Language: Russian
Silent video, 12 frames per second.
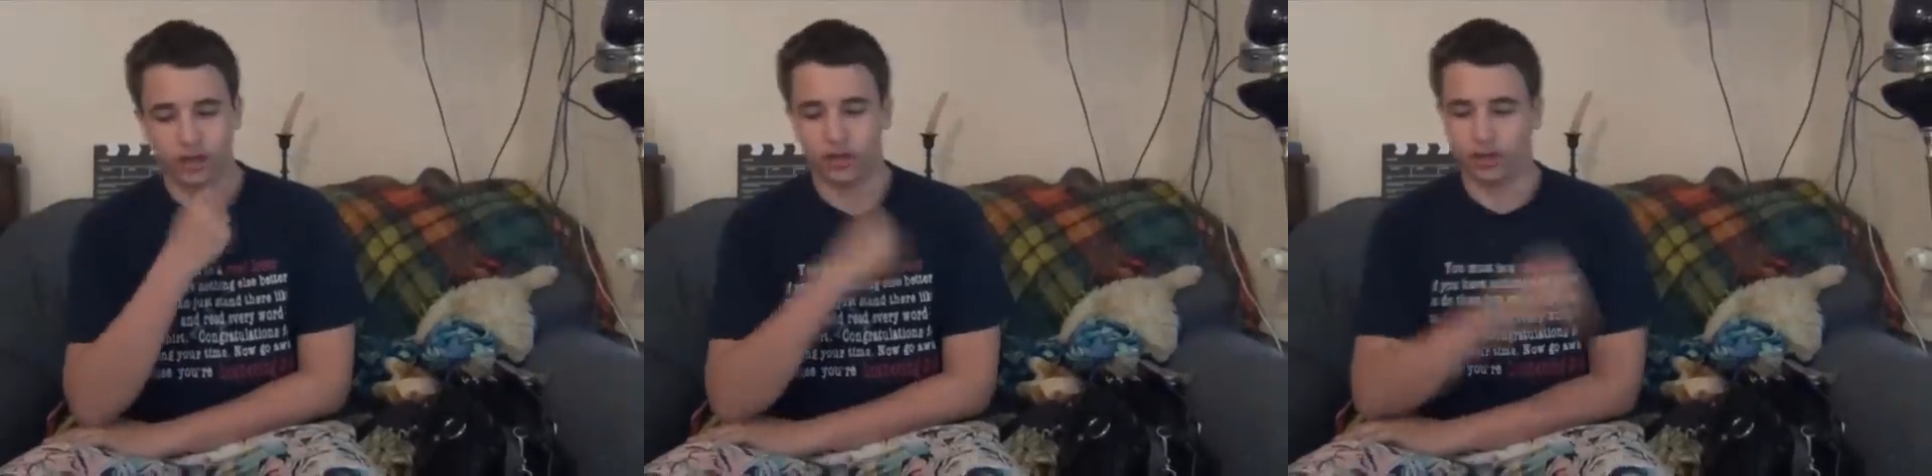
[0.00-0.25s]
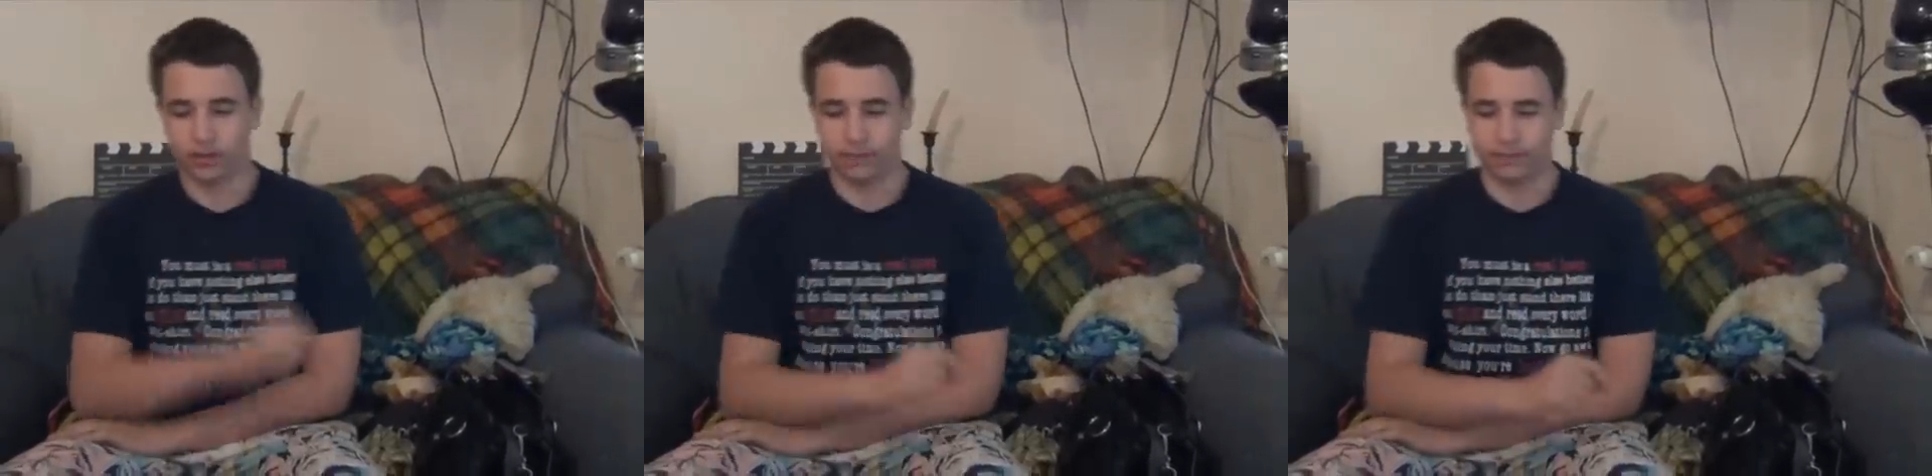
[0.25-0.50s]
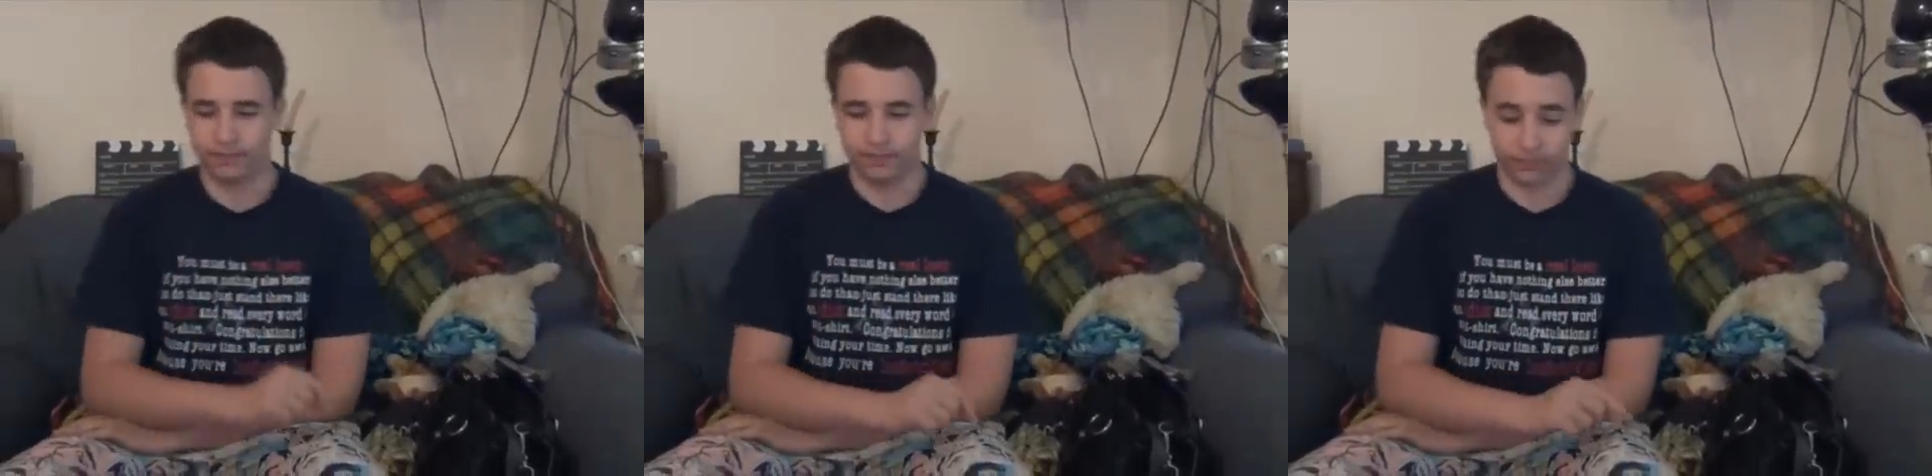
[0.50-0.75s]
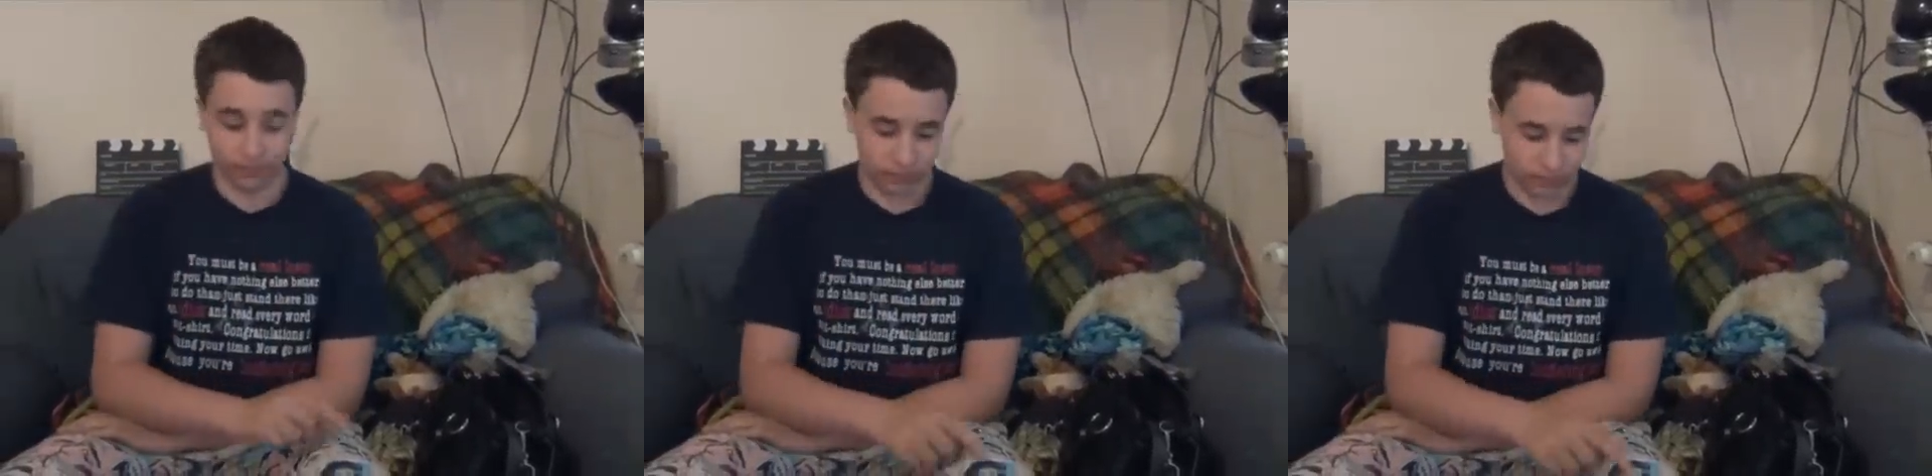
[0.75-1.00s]
Эм,
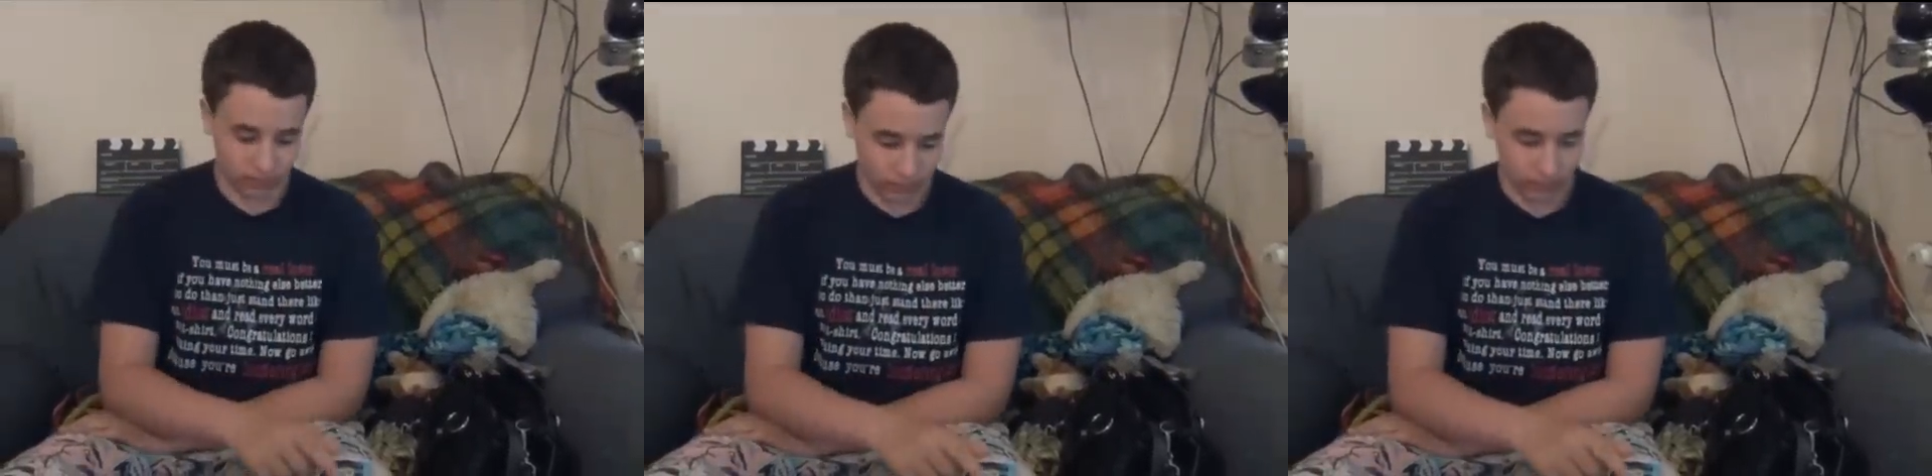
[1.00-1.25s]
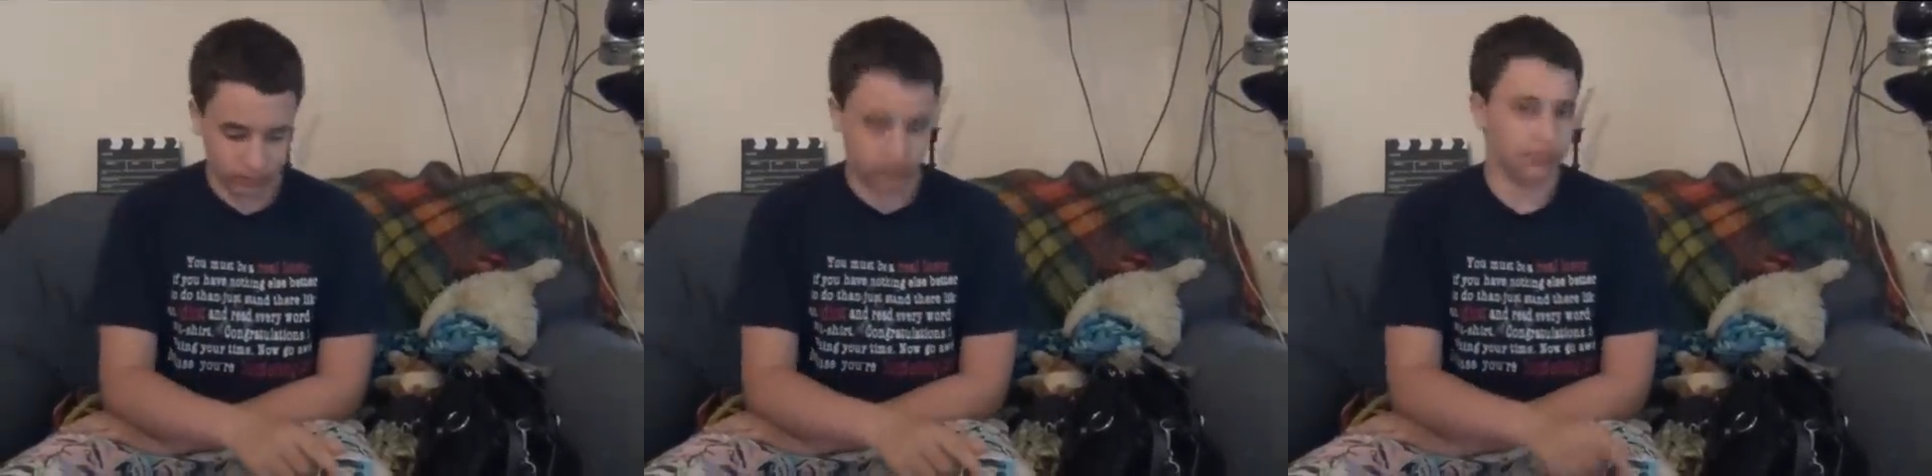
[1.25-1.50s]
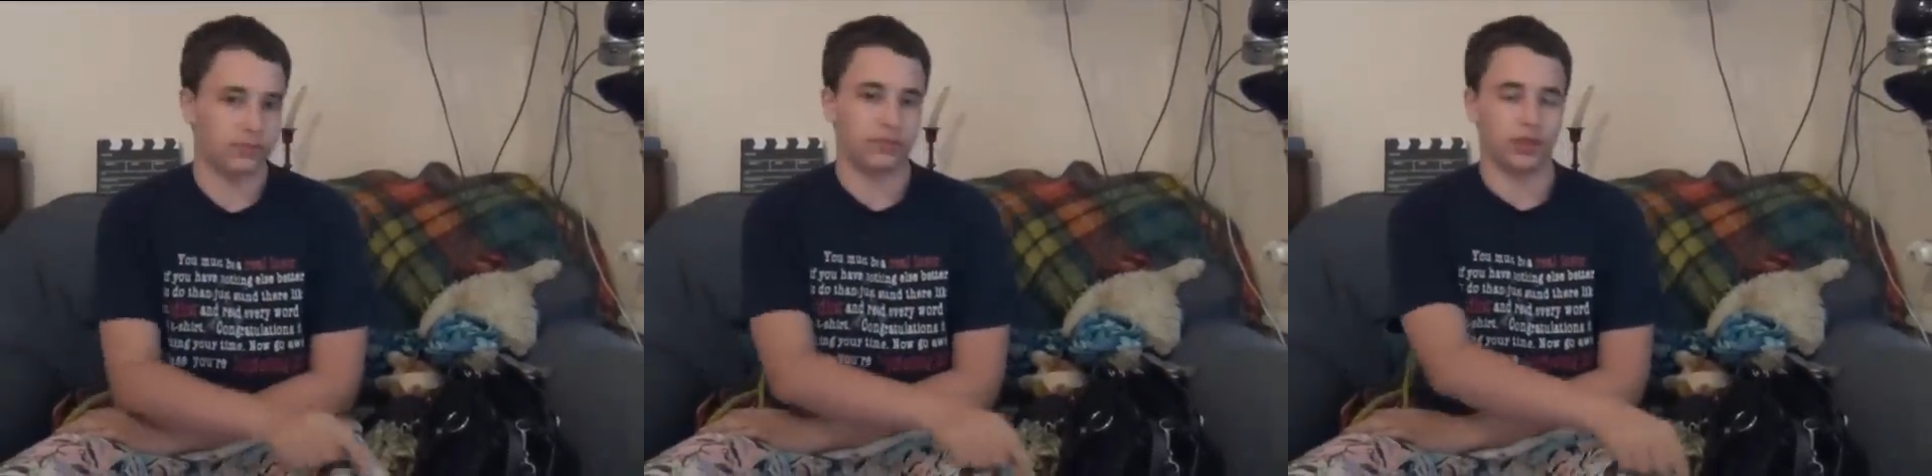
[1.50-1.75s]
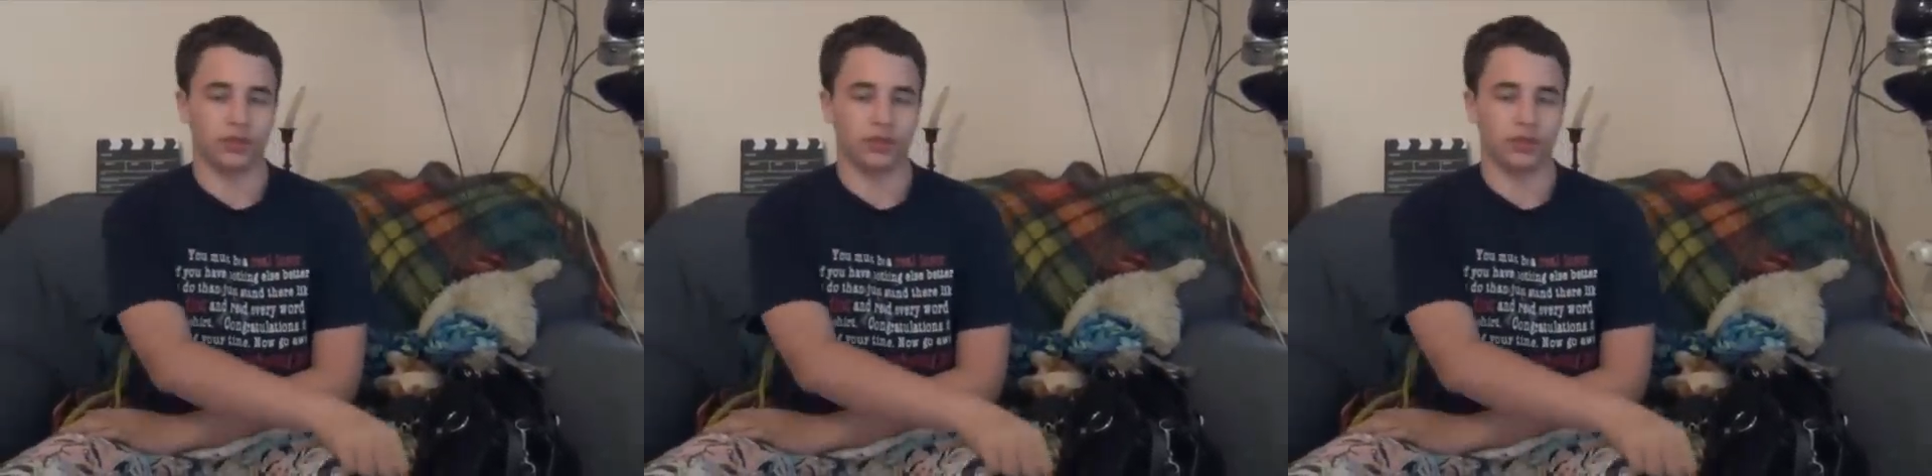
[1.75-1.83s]
меня